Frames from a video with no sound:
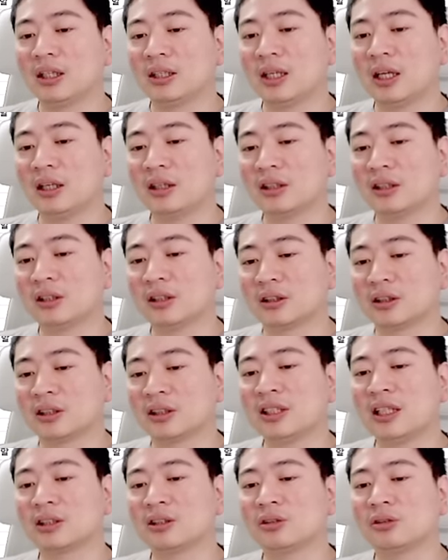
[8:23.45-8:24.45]
얘는
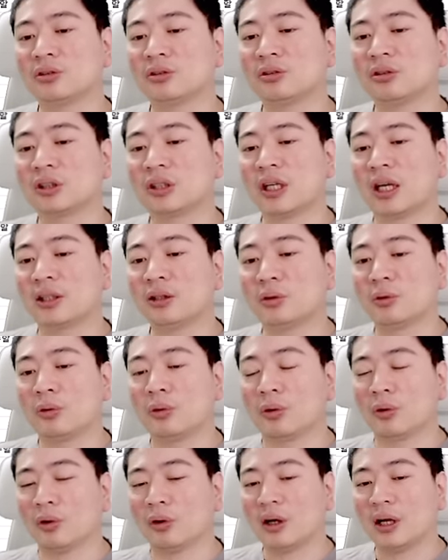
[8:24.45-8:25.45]
그냥 쓸 수 있는 건
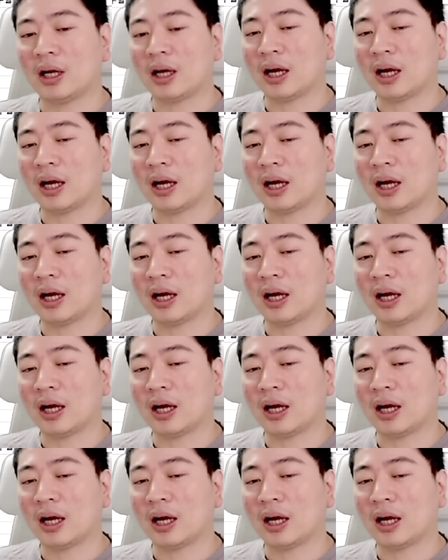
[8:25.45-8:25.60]
아니고